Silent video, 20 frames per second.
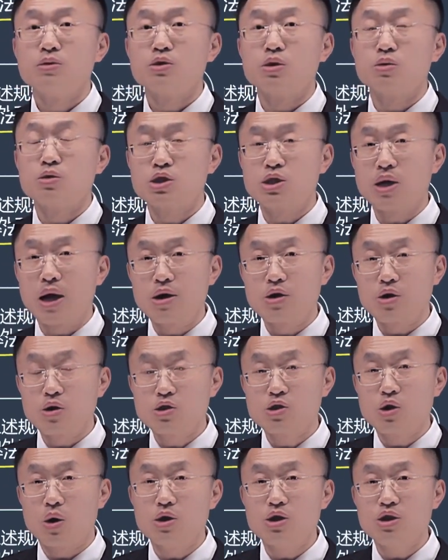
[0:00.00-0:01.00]
都是按
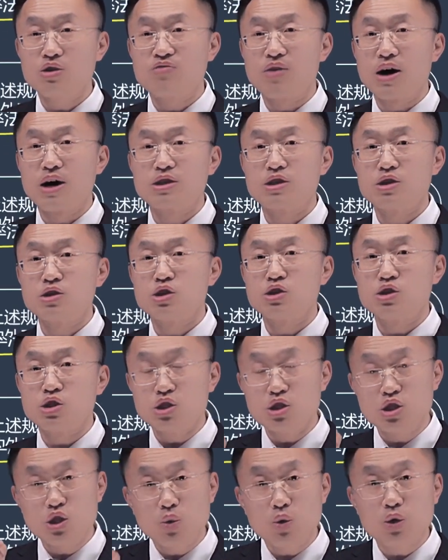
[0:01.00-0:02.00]
照交易发生日
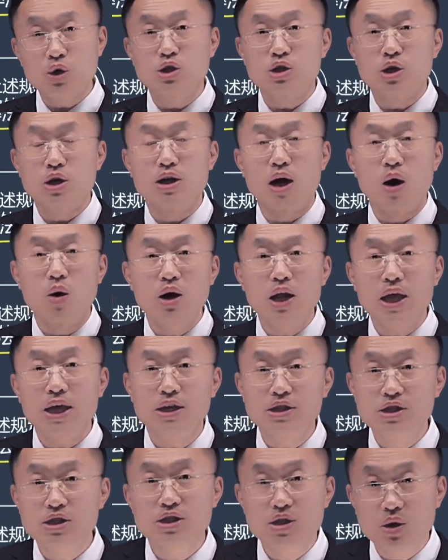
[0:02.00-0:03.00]
期期汇率折，然后
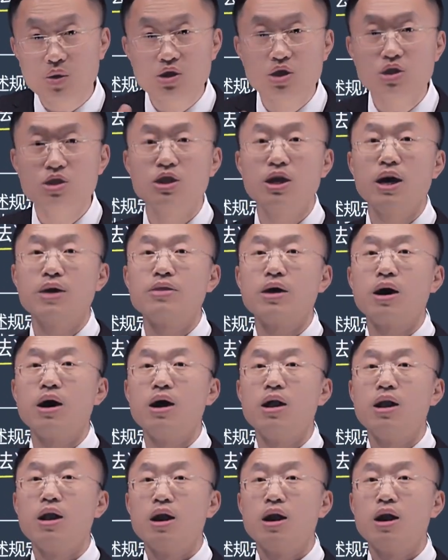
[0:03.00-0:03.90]
累积到今天的，